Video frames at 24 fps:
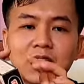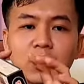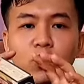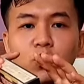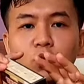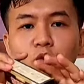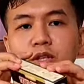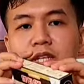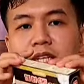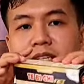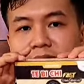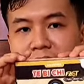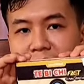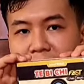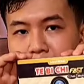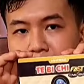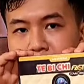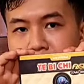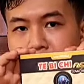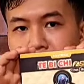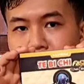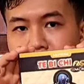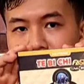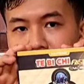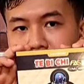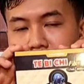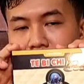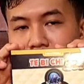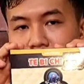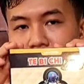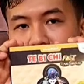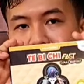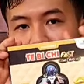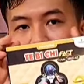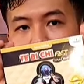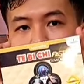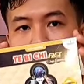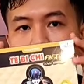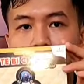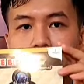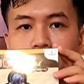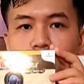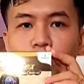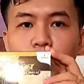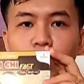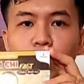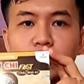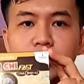là thuốc của Việt Nam à,
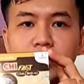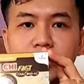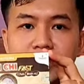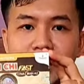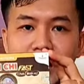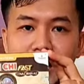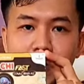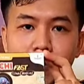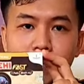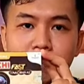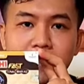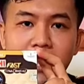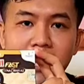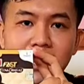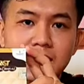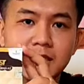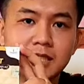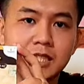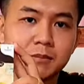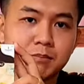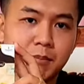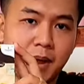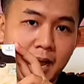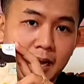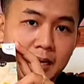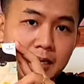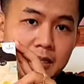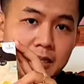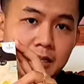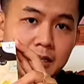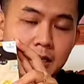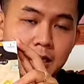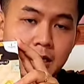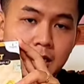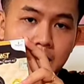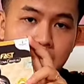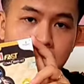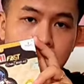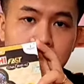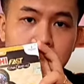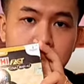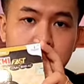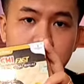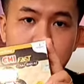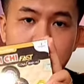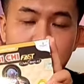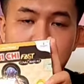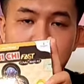thuốc của Việt Nam hợp tác với Nhật Bản
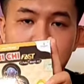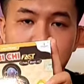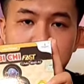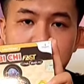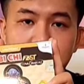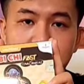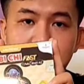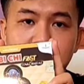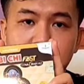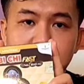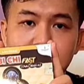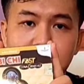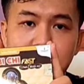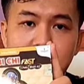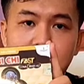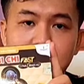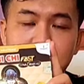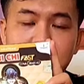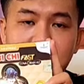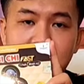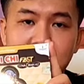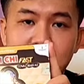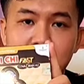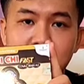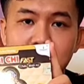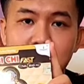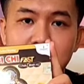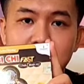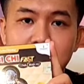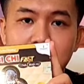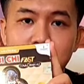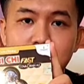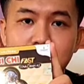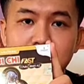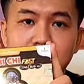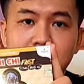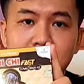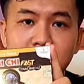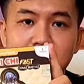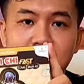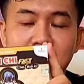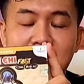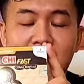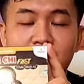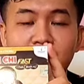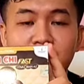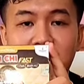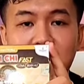à, thì à, đây á, là tê bì
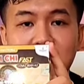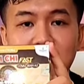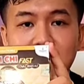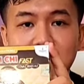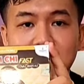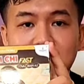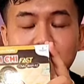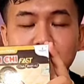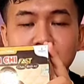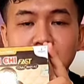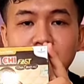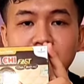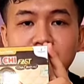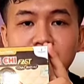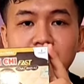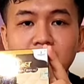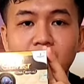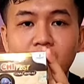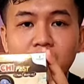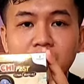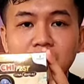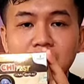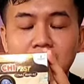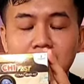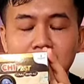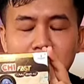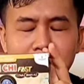chi là đau gãy à, đau nhức bay gói